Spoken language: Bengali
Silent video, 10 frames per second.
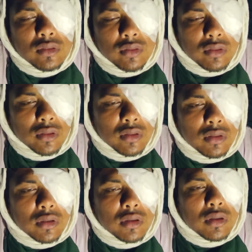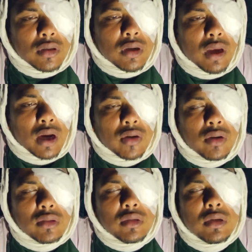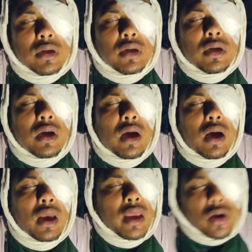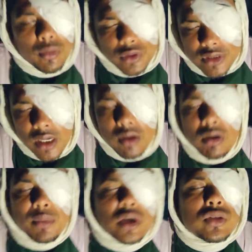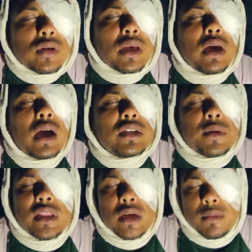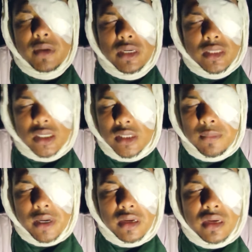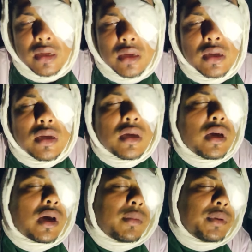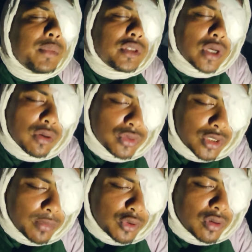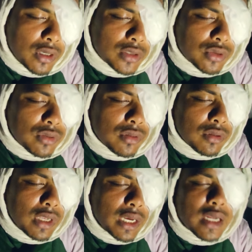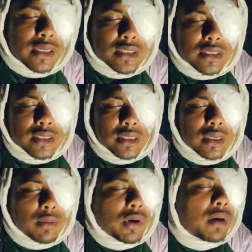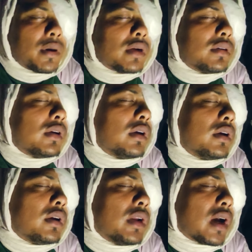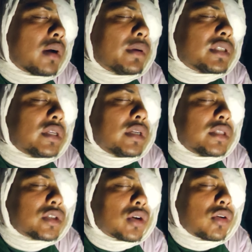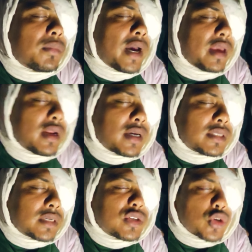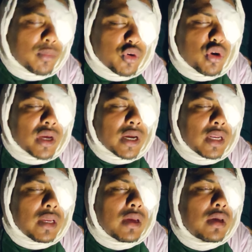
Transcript: তো এখন এই অবস্থায়ও আমি আসলে হাসপাতালে বেড়ে থাকতে পারিনি আমি বিজয় উদযাপন করার জন্য এখানে এসেছি এবং আমার ঢাকা ভার্সিটির যে সকল ভাইয়েরা আছেন সমন্বয়কারী